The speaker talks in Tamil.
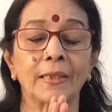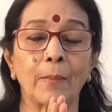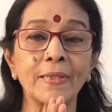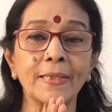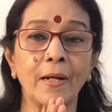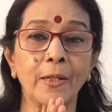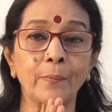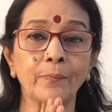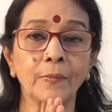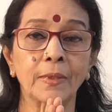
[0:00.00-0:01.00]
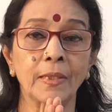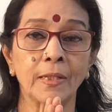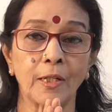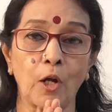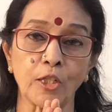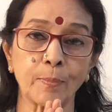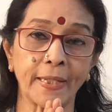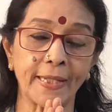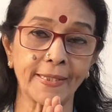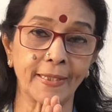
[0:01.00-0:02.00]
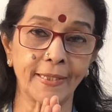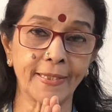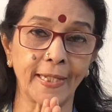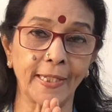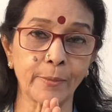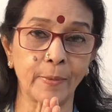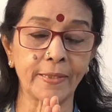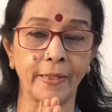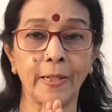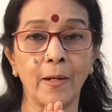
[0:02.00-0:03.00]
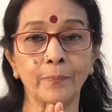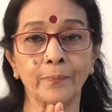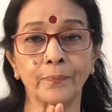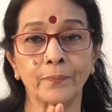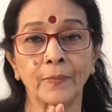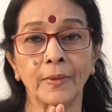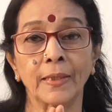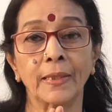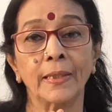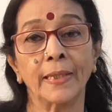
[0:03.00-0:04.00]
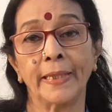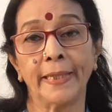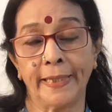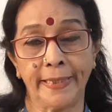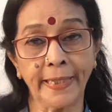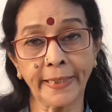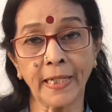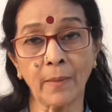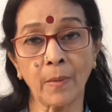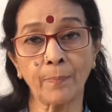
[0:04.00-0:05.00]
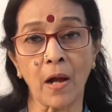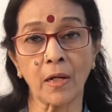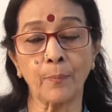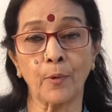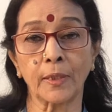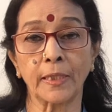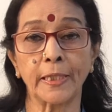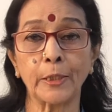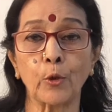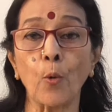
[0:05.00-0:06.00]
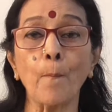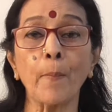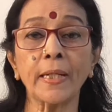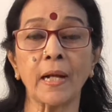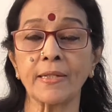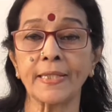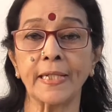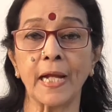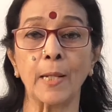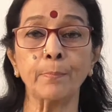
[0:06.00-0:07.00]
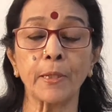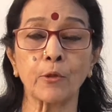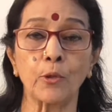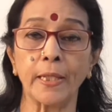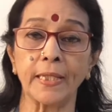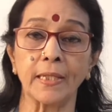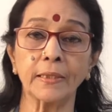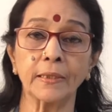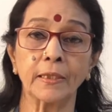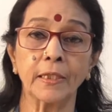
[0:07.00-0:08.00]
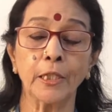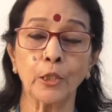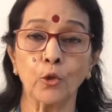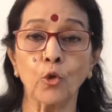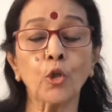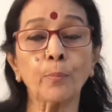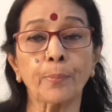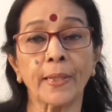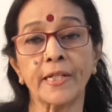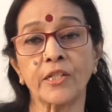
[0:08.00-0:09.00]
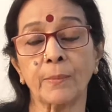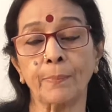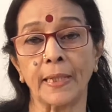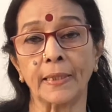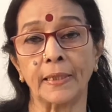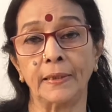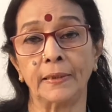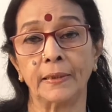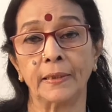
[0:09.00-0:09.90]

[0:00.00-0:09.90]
நமஸ்காரம் காஸ்மிக் கனெக்ஷன்லேருந்து ஜெயலட்சுமி ஸ்ரீராம் இன்னைக்கு நம்ம பார்க்க போறது கும்ப ராசி அன்பர்களுடைய குரு பெயர்ச்சி பலன்கள்